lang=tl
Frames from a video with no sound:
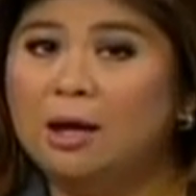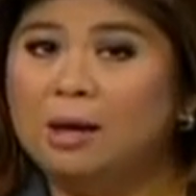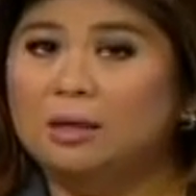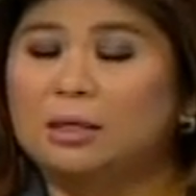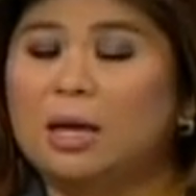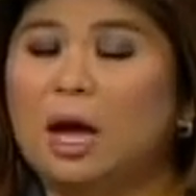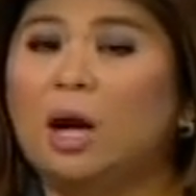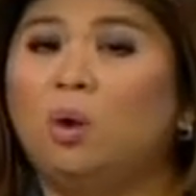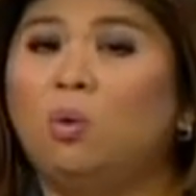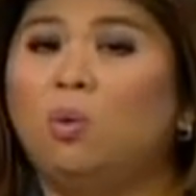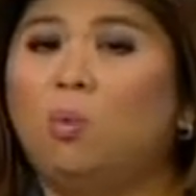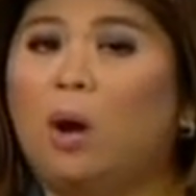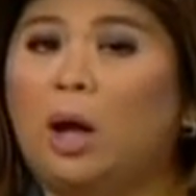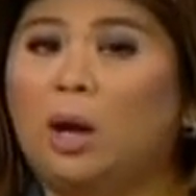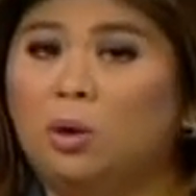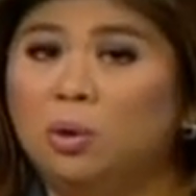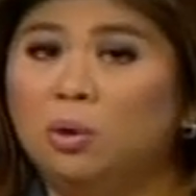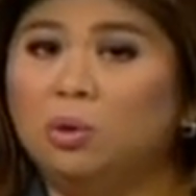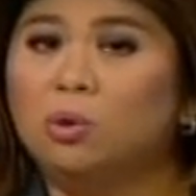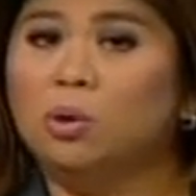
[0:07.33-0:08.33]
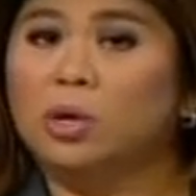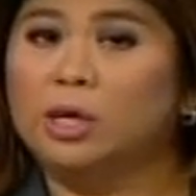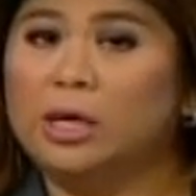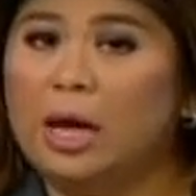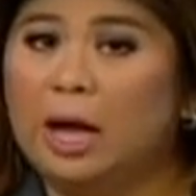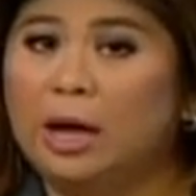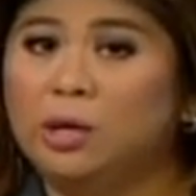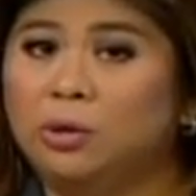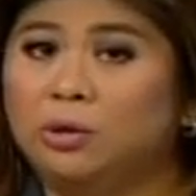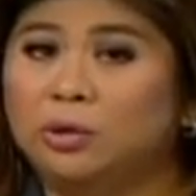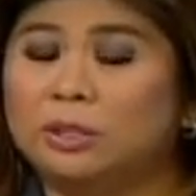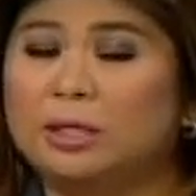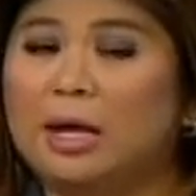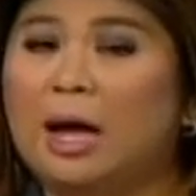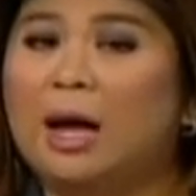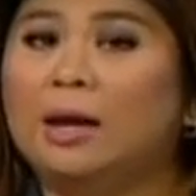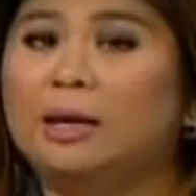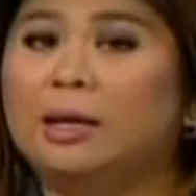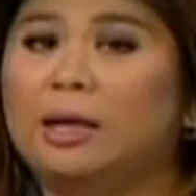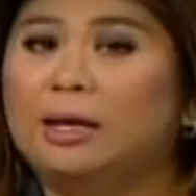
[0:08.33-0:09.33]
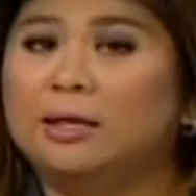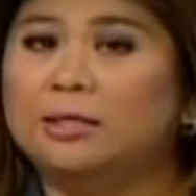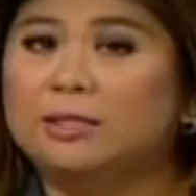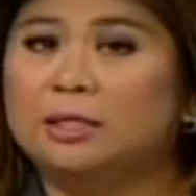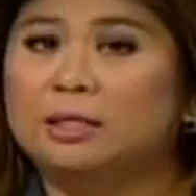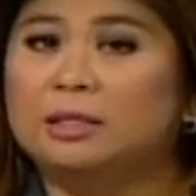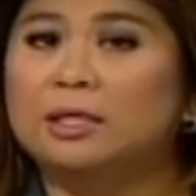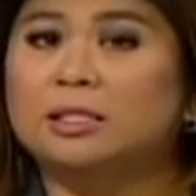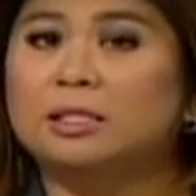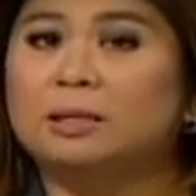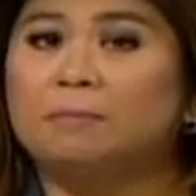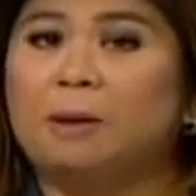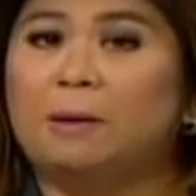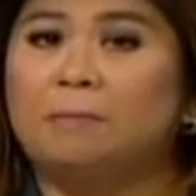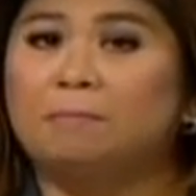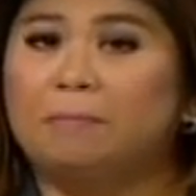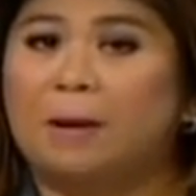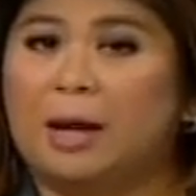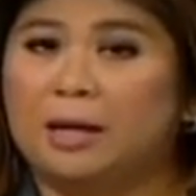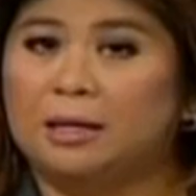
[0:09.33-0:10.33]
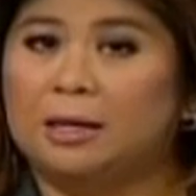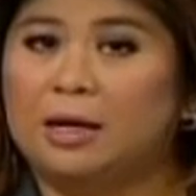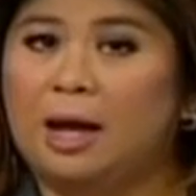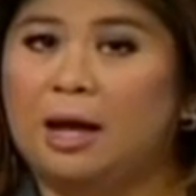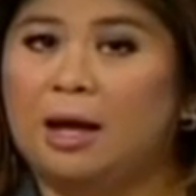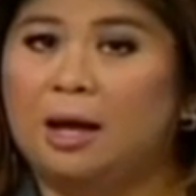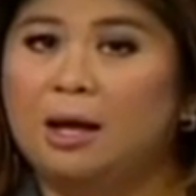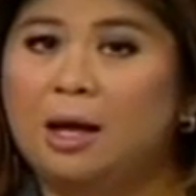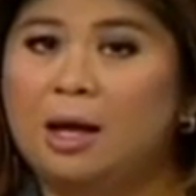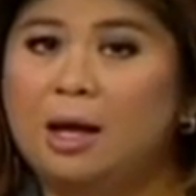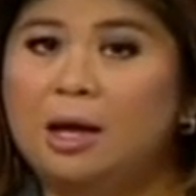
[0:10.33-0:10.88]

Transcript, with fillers: ng walong Koreano sa Angeles City sa Pampanga.